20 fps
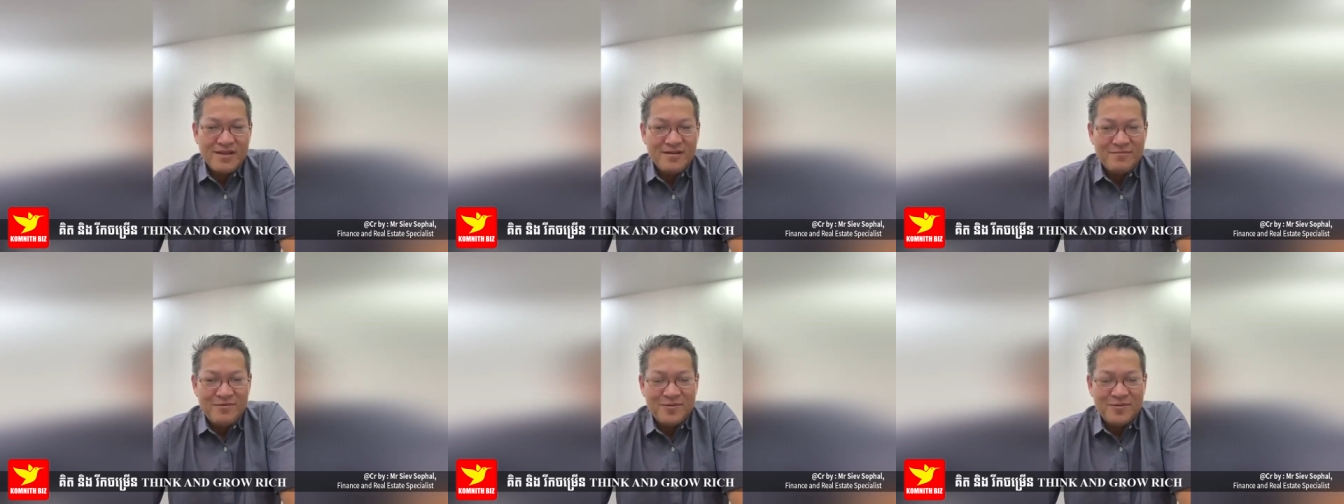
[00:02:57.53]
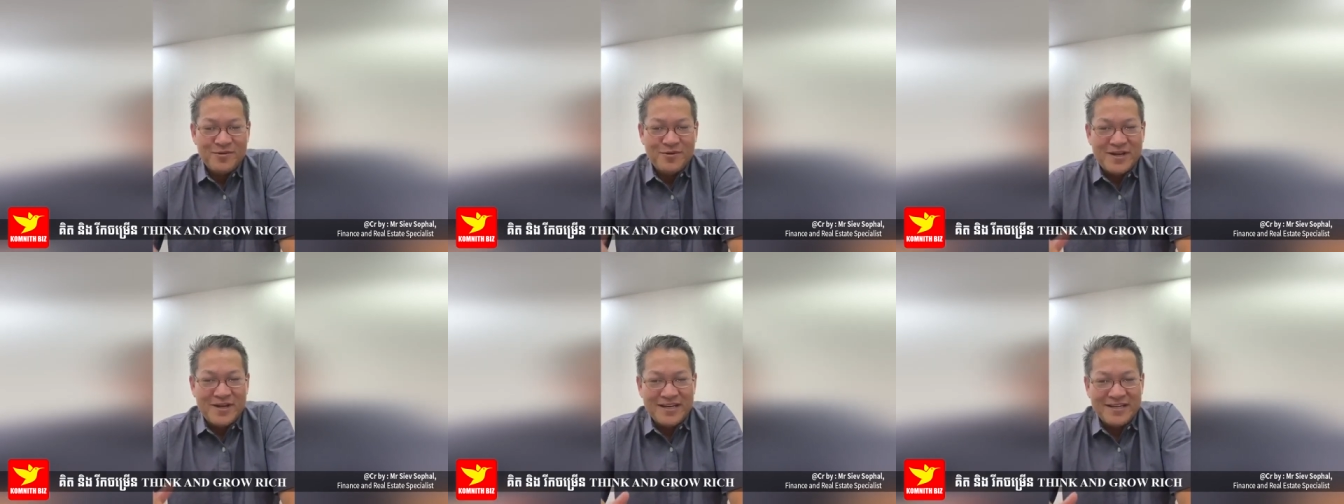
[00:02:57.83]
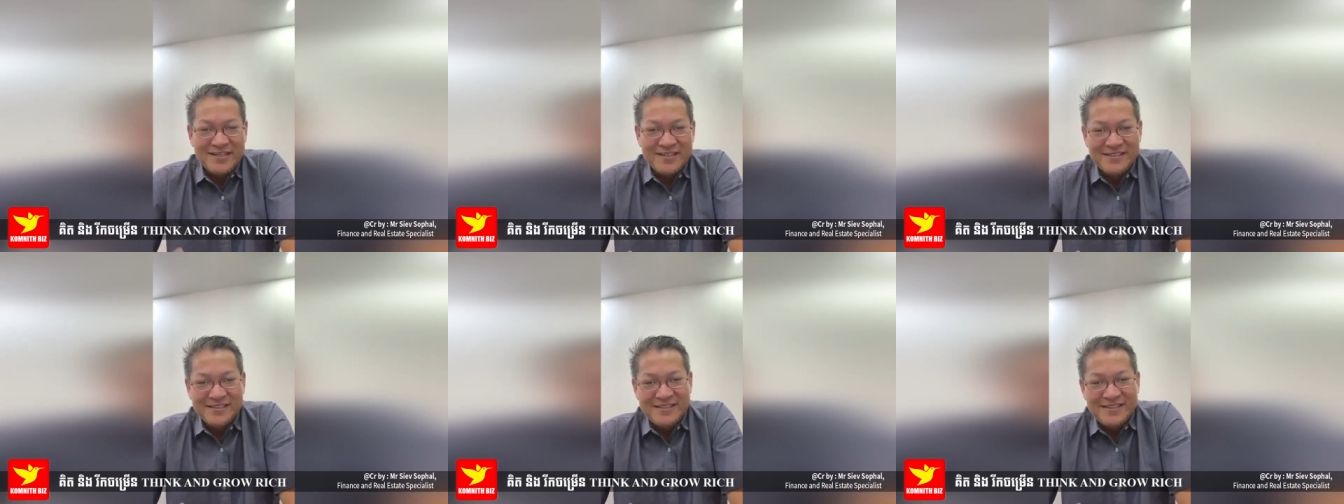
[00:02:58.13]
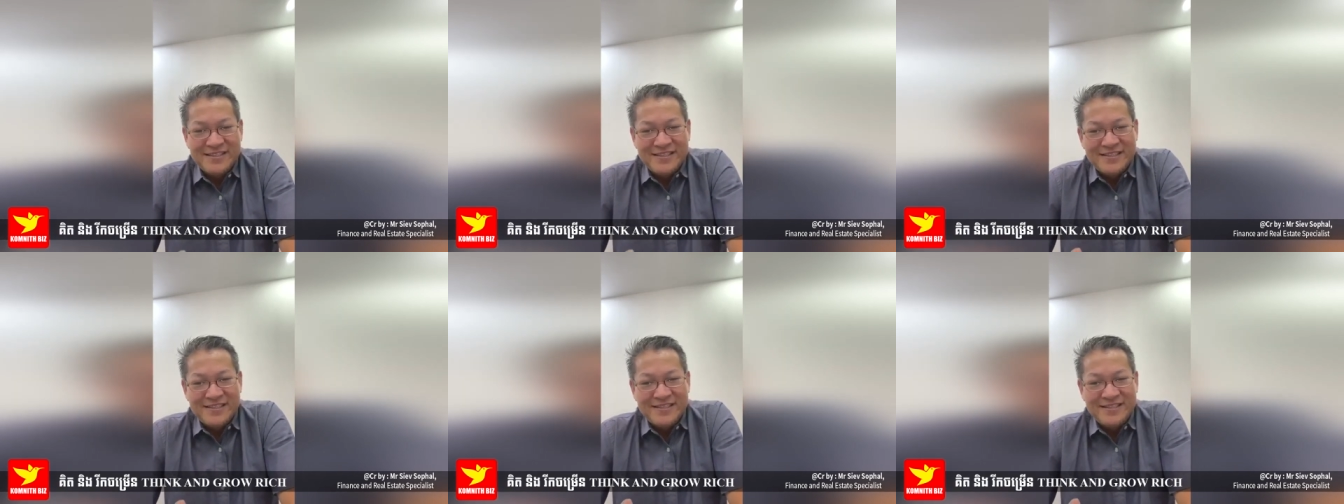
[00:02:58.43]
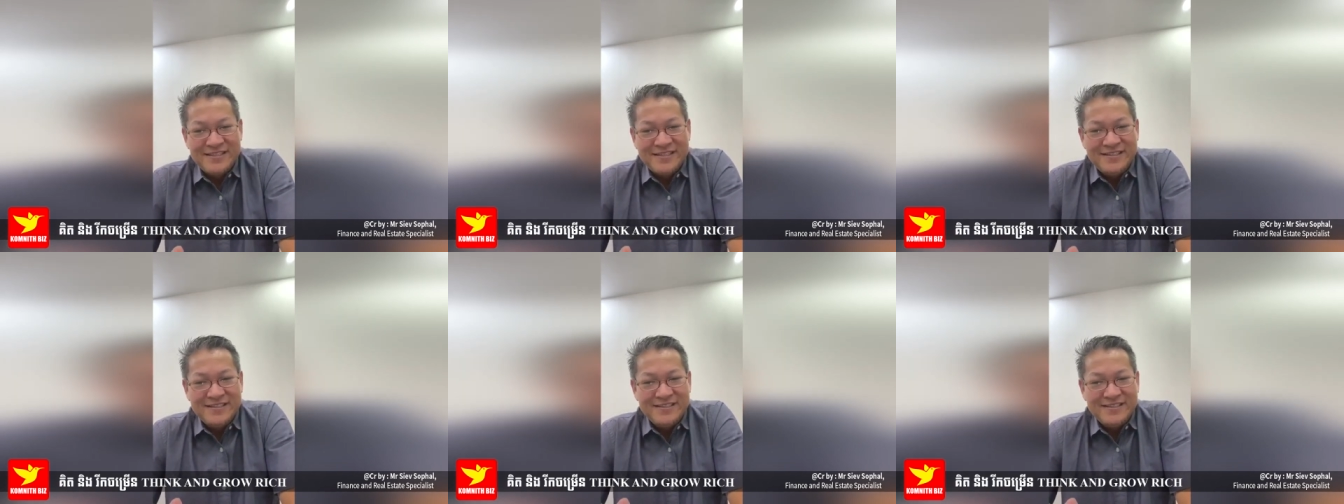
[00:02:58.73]
mà bò này khơi
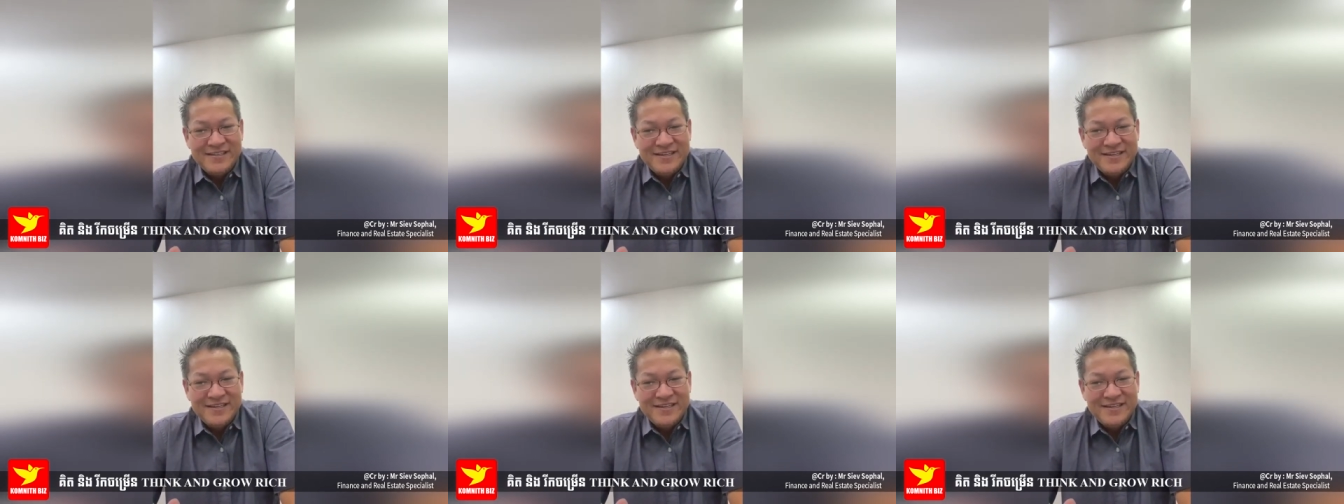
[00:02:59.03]
kì,